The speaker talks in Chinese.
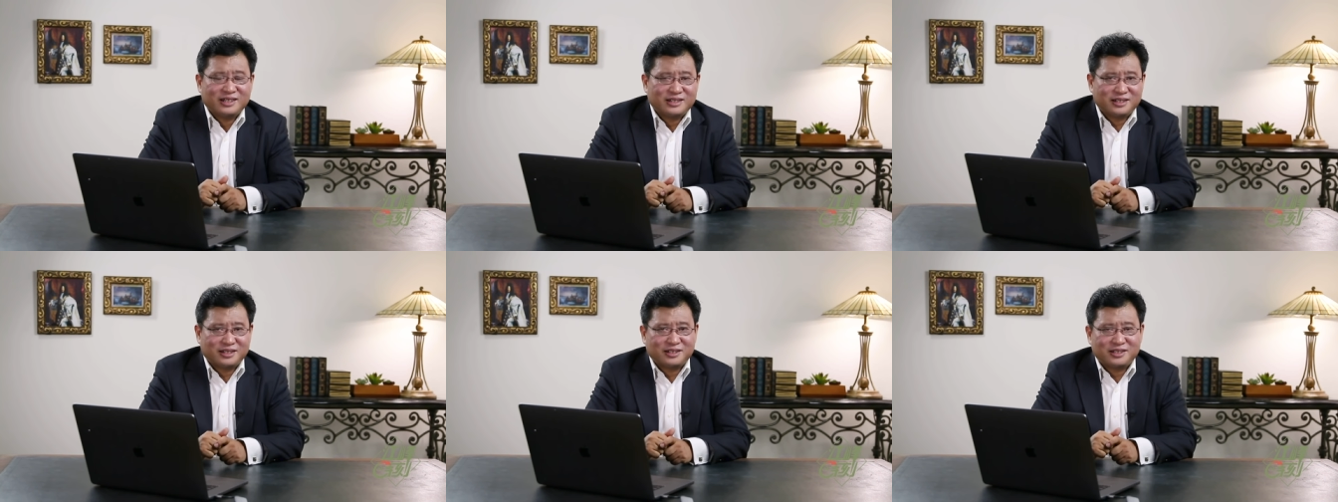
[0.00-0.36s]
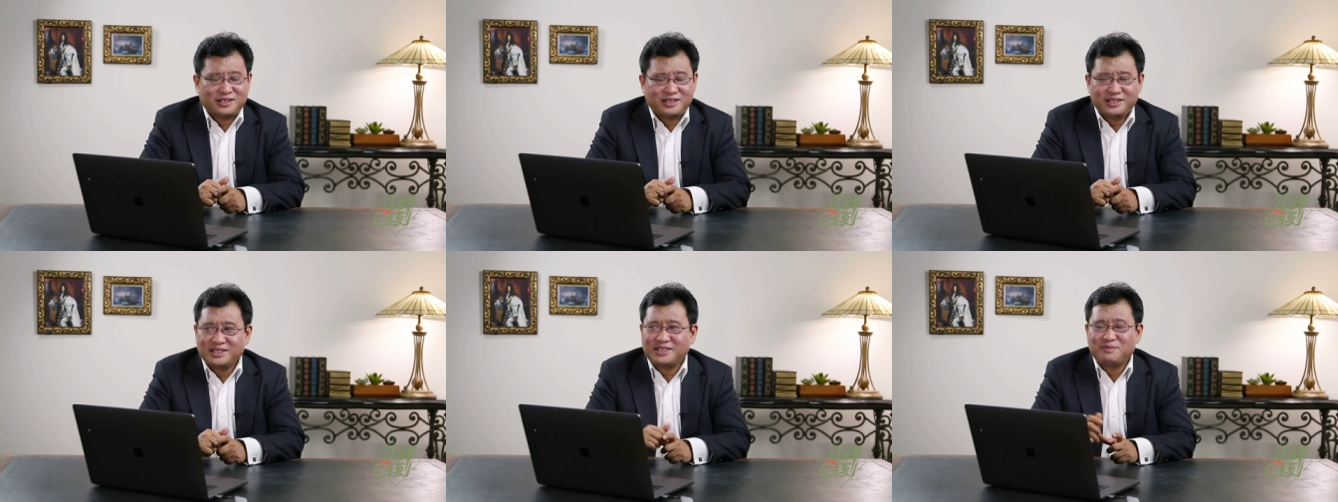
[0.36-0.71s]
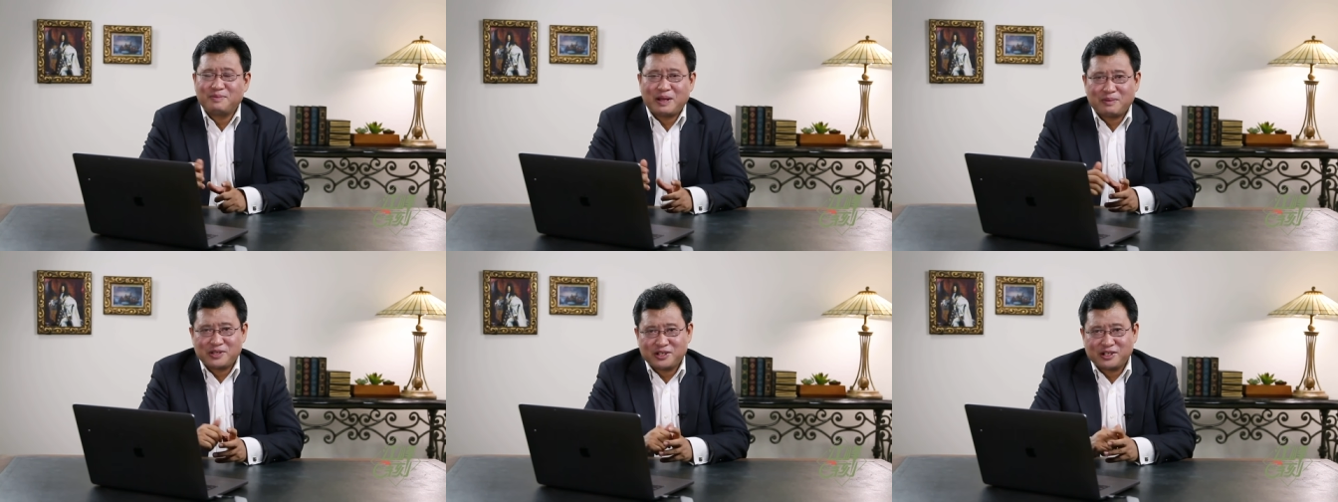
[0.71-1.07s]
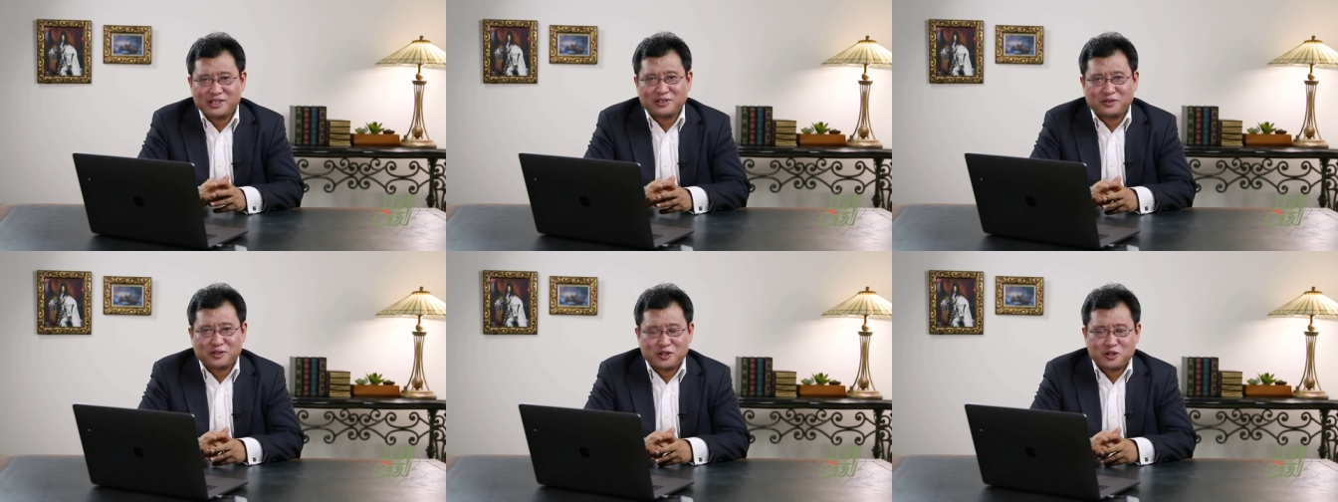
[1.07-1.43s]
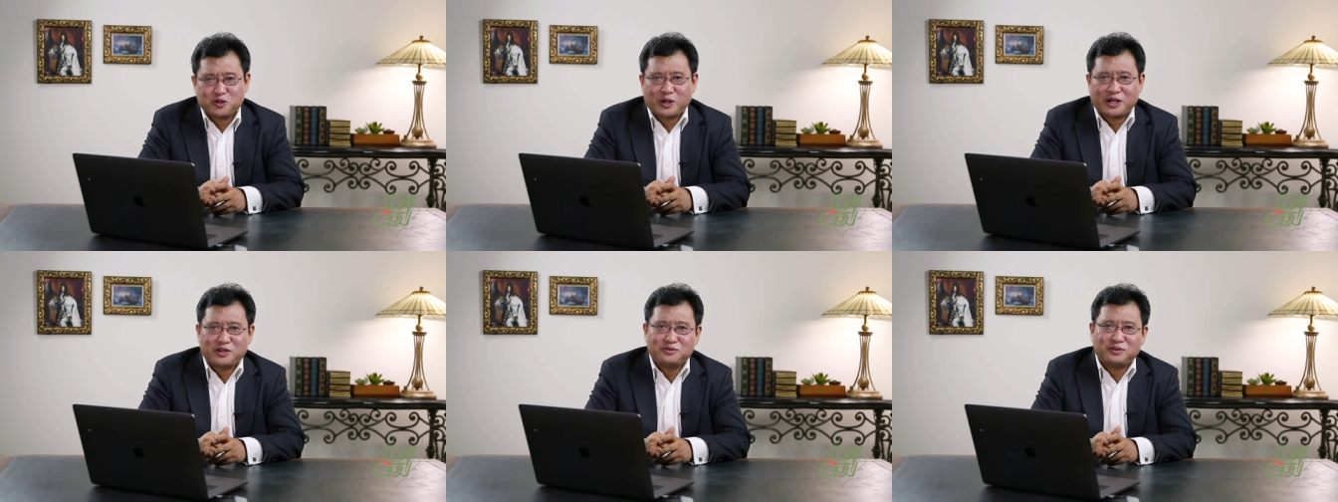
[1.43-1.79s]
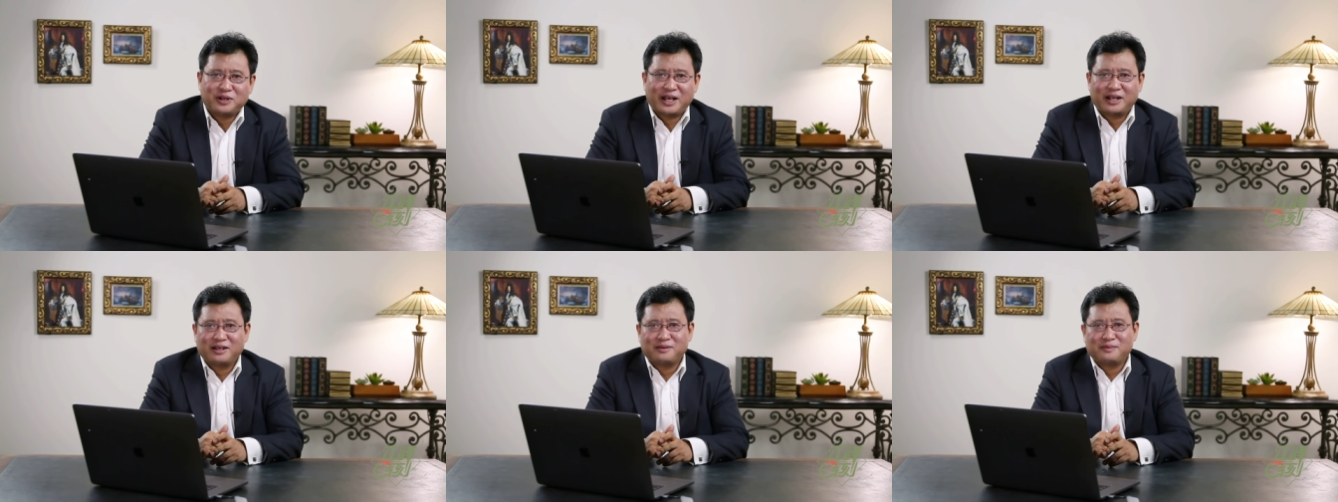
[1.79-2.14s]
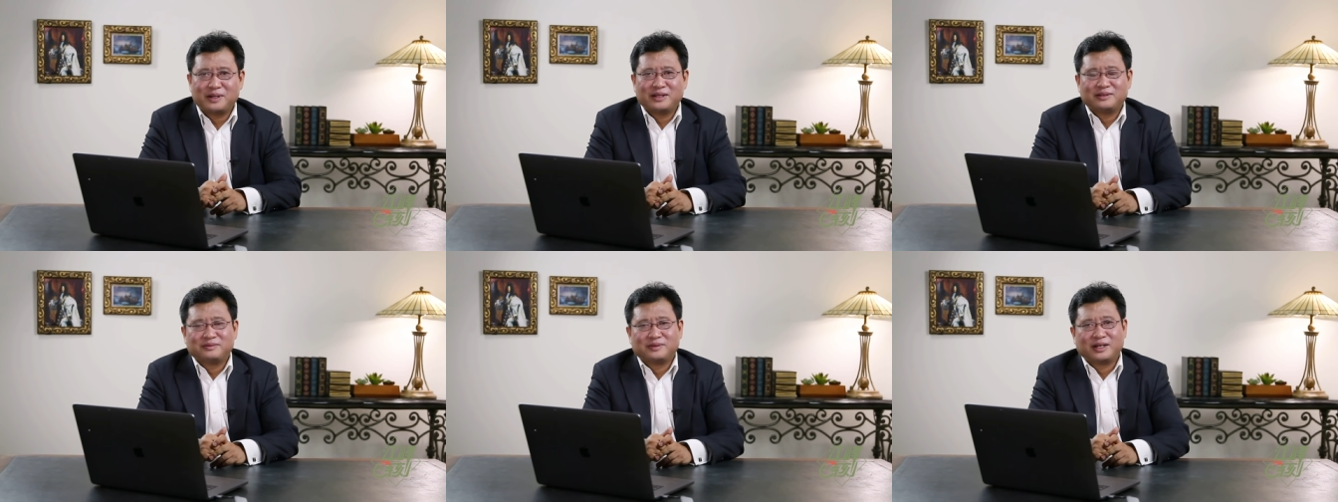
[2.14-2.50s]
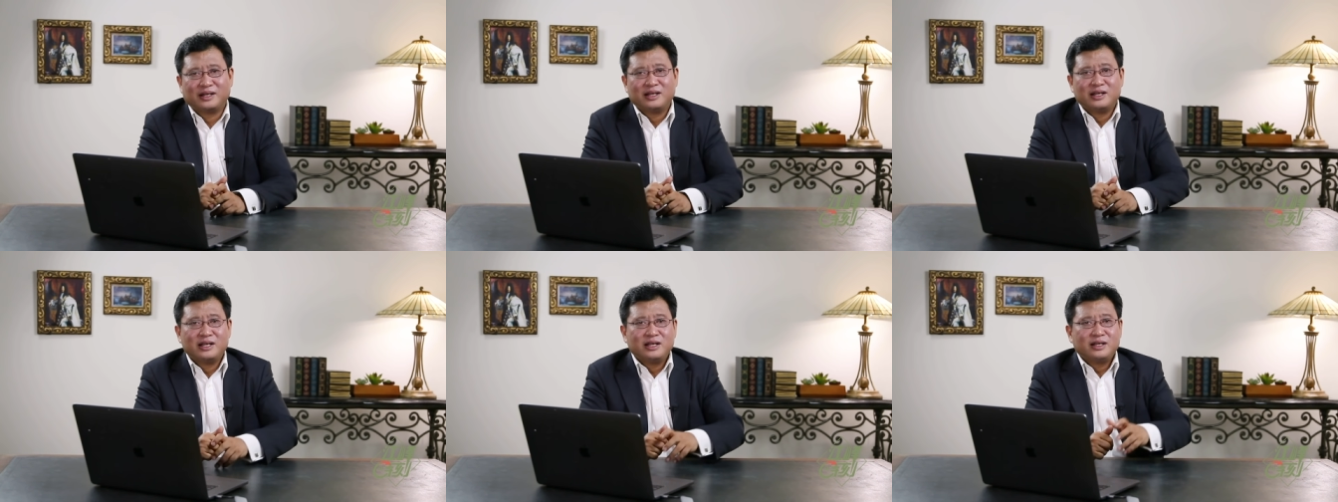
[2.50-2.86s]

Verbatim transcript: 这信息慢慢消息都已经传出来了嘛啊，